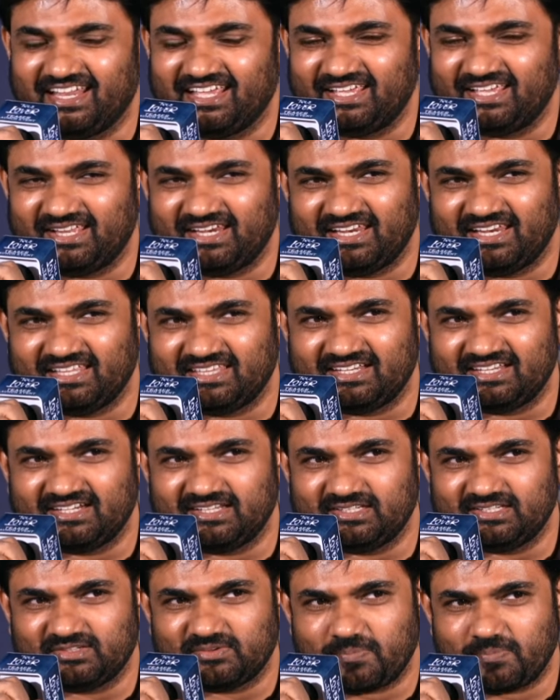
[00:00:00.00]
ఏం లేదండి
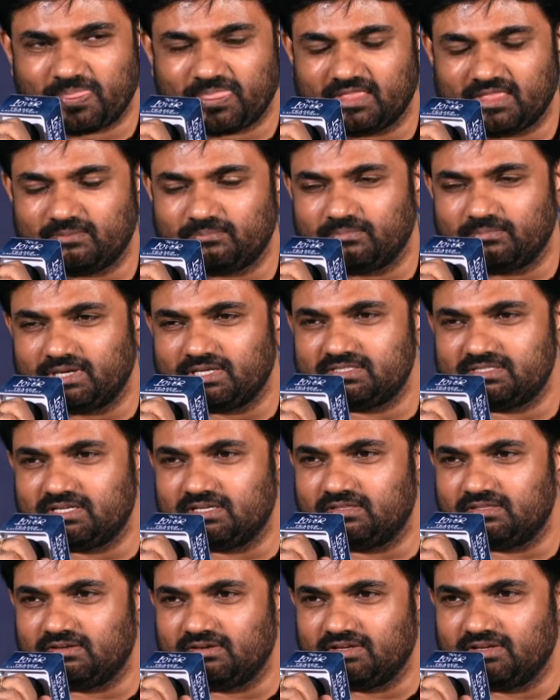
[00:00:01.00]
మన
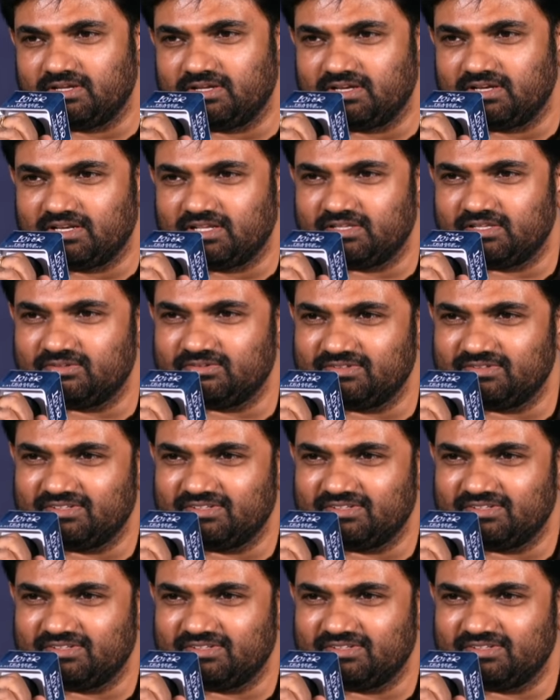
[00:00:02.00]
చేతుల్లో ఏం లేదు